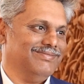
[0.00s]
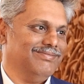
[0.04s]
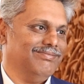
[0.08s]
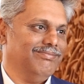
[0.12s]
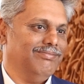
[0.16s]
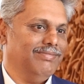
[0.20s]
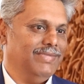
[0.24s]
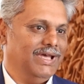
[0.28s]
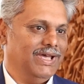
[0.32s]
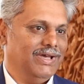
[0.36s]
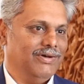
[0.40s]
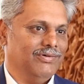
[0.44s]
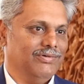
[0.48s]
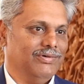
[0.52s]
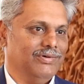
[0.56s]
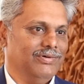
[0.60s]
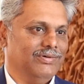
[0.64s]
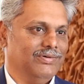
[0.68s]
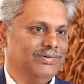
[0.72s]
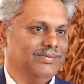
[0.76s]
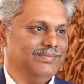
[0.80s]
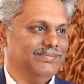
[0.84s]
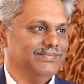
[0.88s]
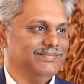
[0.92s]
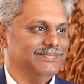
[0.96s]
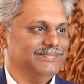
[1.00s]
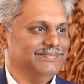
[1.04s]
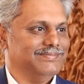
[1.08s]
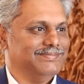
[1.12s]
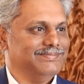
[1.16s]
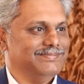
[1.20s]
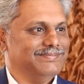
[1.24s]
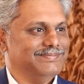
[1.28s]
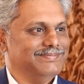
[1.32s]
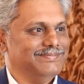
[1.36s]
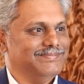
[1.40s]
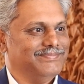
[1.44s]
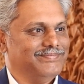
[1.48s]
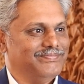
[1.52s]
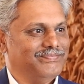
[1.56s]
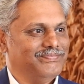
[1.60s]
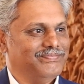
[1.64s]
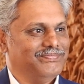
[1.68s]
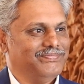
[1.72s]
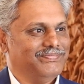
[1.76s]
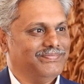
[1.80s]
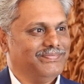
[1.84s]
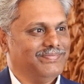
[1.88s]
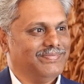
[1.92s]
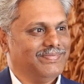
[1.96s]
సింగిల్ hmm. టేక్ లోనే మీకు
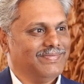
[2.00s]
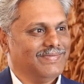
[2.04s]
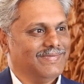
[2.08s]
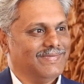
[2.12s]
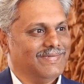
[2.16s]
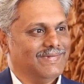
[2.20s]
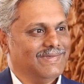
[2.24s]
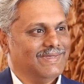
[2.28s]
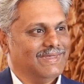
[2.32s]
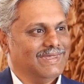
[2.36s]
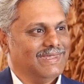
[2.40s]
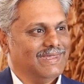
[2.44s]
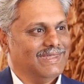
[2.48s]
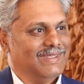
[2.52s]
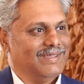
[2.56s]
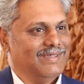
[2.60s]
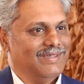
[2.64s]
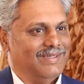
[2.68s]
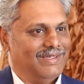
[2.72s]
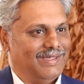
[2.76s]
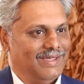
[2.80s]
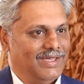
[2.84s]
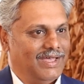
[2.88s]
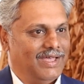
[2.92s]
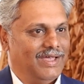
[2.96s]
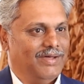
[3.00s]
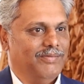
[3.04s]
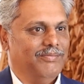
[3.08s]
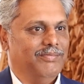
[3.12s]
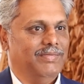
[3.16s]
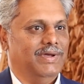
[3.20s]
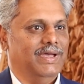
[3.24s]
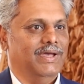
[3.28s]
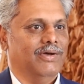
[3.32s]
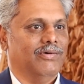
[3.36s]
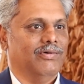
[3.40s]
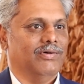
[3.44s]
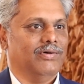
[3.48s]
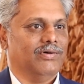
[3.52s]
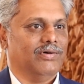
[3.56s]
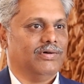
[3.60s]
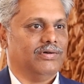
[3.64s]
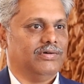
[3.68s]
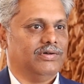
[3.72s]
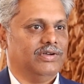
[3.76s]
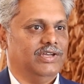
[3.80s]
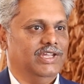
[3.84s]
వర్కౌట్ అయిపోయింది మీతో